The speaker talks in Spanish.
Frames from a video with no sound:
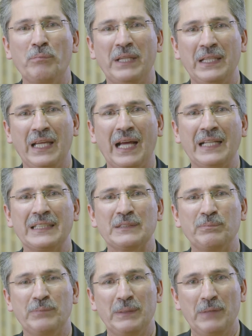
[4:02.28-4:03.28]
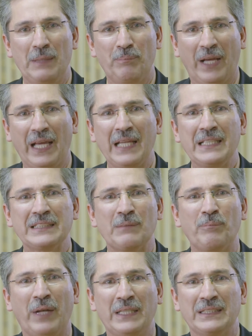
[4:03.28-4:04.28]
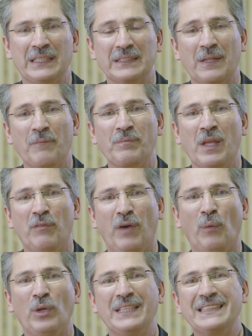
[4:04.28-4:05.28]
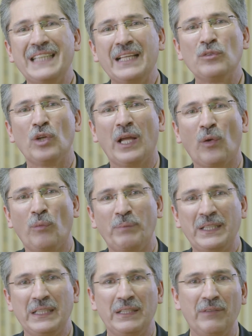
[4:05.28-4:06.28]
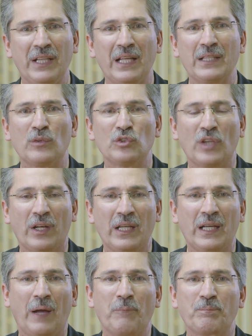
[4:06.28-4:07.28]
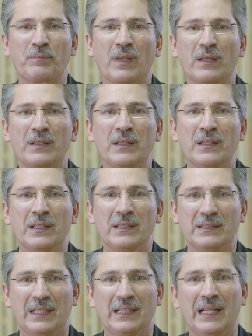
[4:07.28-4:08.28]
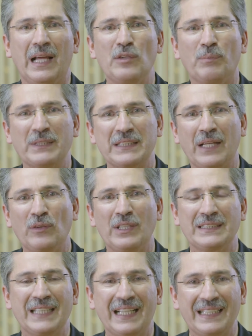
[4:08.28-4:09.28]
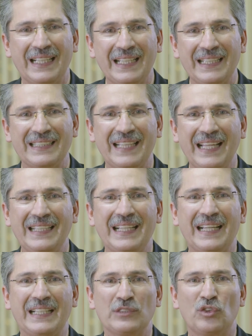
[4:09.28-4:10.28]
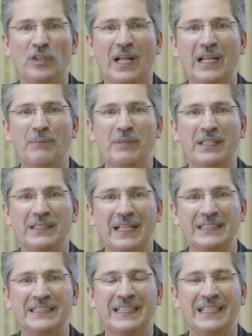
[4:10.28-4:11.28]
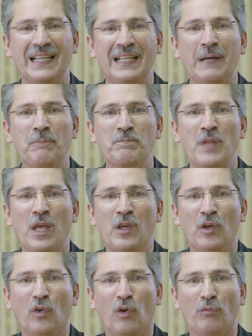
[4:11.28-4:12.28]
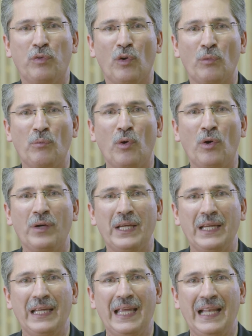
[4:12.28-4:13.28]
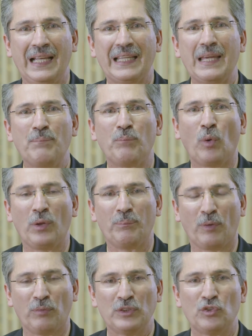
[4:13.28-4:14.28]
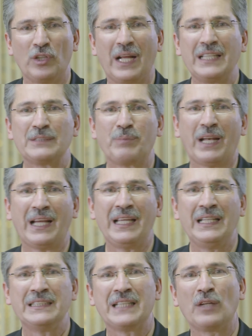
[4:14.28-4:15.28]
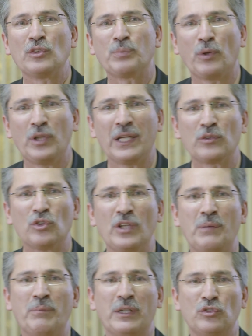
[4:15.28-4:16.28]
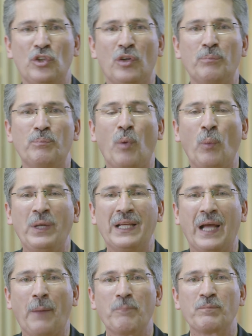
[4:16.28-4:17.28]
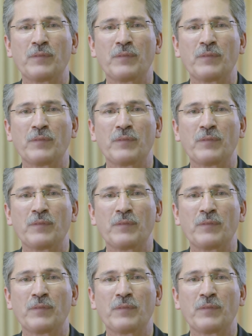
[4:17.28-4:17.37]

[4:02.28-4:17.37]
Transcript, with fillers: medianas y pequeñas empresas, favoreciendo la competitividad de Costa Rica. Desde el año pasado, la Secretaría Técnica Nacional Ambiental CETENA conformó el equipo de profesionales para agilizar los proyectos de inversión pública.